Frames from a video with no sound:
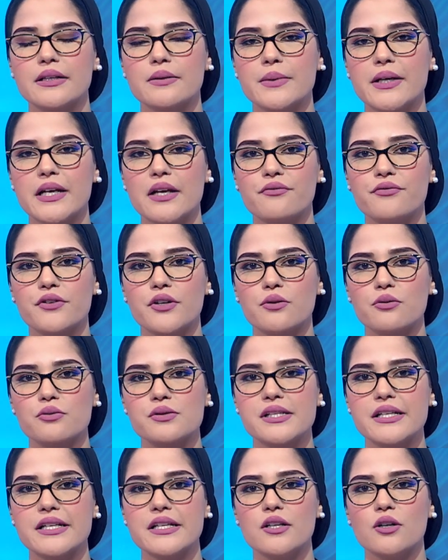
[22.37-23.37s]
الملف
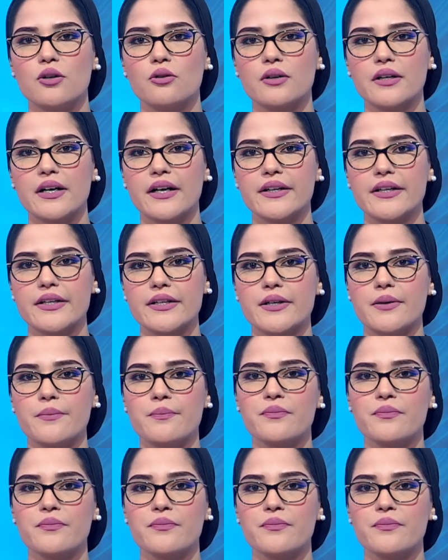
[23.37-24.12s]
الروسي الاوكراني